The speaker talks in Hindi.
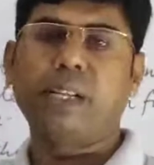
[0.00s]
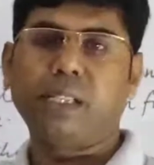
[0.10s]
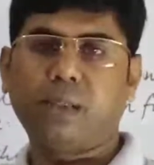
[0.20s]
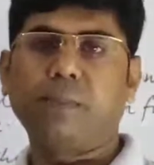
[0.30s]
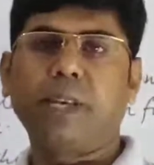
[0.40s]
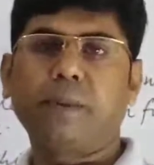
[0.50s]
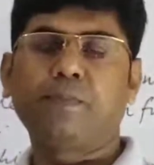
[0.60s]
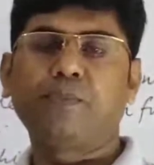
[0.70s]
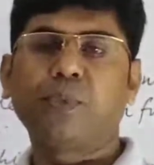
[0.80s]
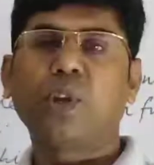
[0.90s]
टेंस में
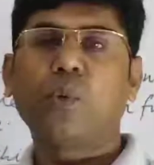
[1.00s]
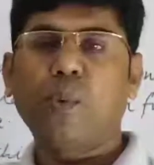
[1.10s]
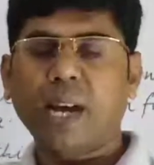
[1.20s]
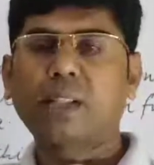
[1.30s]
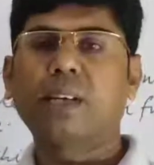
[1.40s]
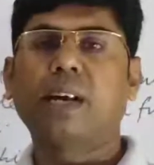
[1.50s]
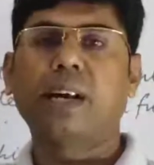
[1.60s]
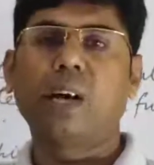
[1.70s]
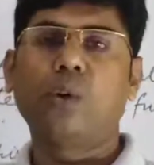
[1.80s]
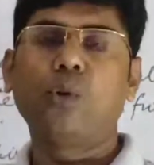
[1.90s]
व्यक्त
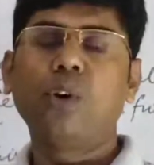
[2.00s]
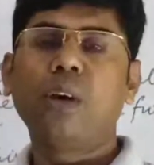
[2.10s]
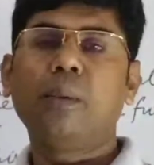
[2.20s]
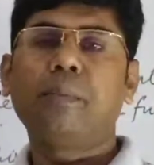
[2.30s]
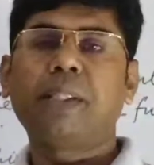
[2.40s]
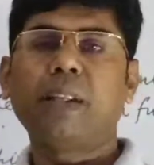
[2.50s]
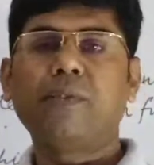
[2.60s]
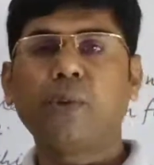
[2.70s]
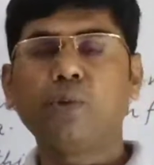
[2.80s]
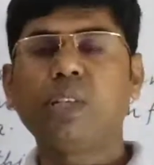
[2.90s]
करना हो मतलब
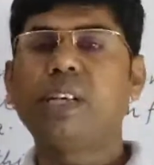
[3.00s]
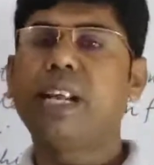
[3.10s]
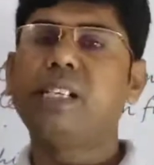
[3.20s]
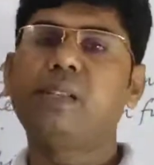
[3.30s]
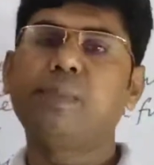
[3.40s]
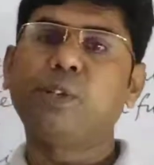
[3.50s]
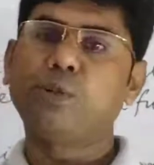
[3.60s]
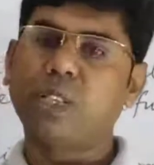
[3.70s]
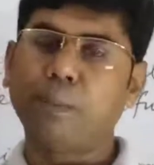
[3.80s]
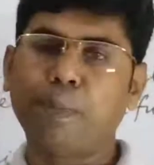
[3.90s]
फ्यूचर टेंस में जो
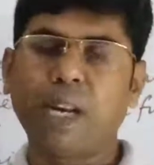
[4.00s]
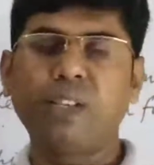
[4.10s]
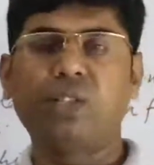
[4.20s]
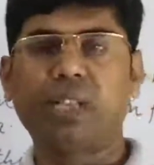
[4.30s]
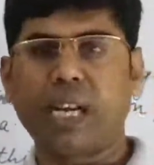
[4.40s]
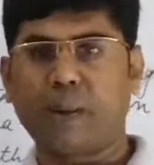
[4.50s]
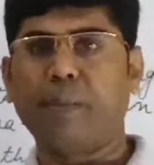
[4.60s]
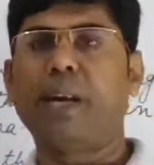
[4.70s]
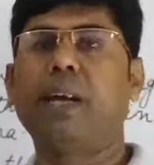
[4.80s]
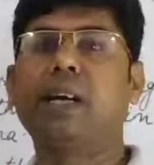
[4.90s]
सिंपल
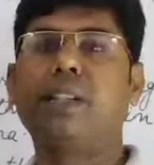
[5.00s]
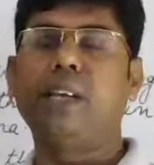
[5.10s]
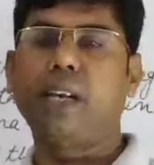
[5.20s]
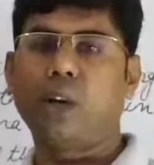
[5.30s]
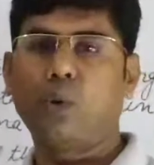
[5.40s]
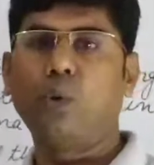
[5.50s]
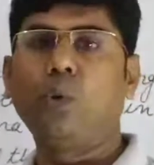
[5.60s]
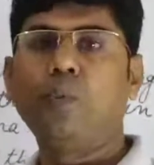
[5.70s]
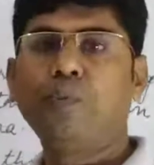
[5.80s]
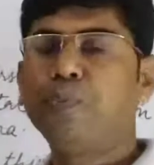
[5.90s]
स्टेटमेंट अगर देना हो
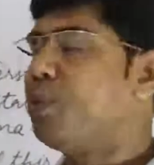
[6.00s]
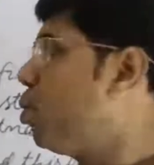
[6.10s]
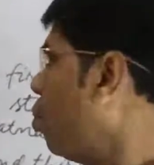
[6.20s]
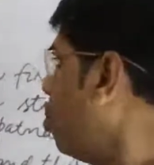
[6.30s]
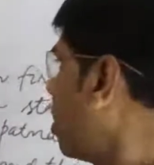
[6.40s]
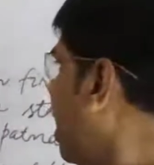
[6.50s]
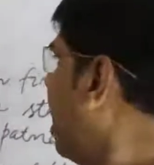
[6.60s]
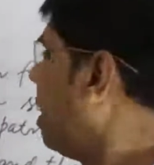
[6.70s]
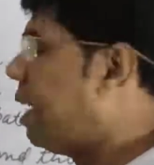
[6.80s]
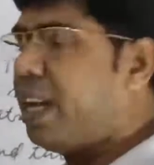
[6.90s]
तो उसके
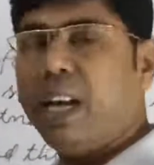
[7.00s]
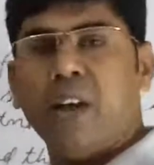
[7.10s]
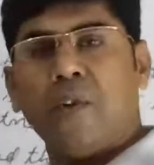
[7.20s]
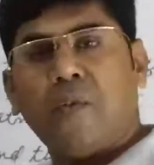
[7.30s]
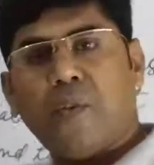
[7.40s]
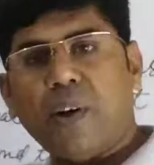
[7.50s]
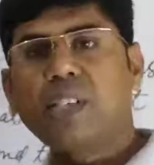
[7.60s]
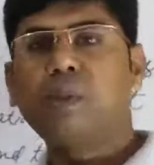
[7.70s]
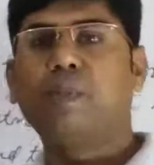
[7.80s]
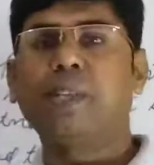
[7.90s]
लिए
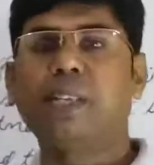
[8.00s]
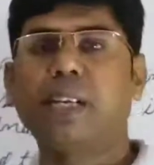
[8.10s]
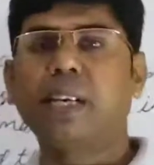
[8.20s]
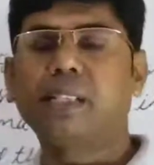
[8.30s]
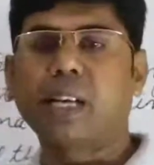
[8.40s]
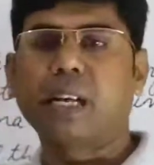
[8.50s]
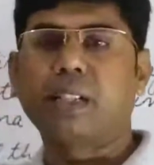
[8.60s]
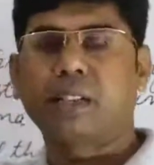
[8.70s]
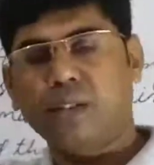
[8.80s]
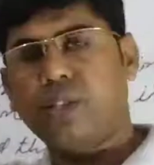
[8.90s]
फर्स्ट पर्सन के
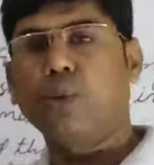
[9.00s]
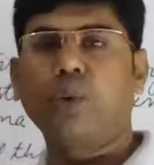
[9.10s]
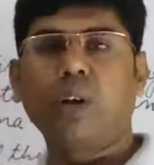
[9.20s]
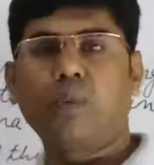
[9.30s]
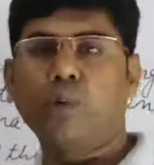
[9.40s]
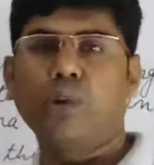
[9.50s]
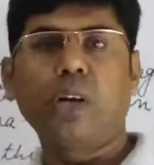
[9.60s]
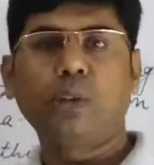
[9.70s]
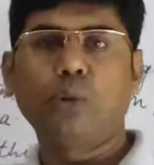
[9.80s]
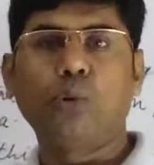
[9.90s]
साथ सिंगुलर
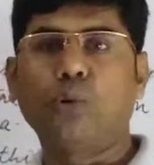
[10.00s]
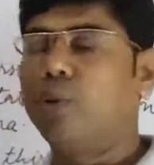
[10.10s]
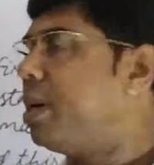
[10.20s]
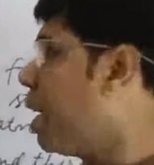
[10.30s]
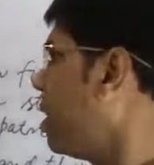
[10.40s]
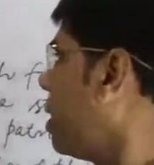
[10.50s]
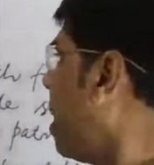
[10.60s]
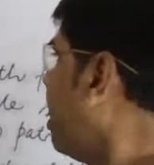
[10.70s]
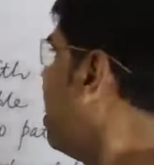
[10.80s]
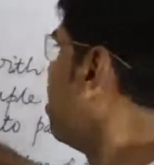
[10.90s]
प्लूरल दोनों के
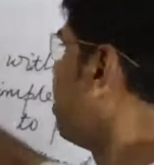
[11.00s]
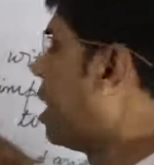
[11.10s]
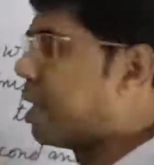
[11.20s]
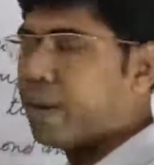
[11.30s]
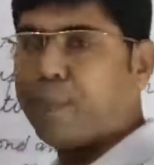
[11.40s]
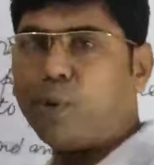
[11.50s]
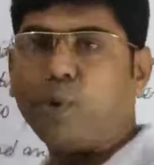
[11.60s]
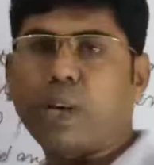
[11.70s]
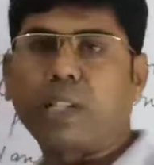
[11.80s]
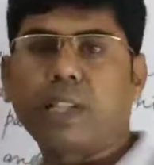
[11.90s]
साथ शेल का
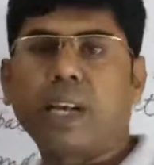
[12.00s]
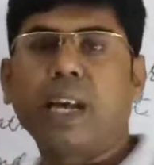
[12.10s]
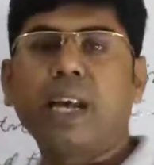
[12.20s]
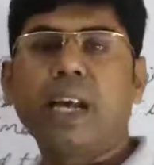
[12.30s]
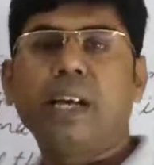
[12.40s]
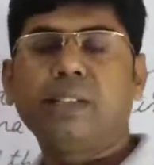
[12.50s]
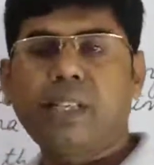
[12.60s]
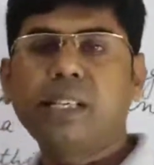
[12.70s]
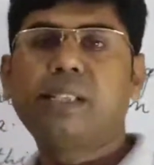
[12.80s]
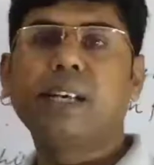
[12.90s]
प्रयोग करते हैं
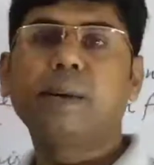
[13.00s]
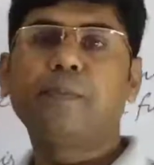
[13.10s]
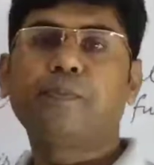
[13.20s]
जैसे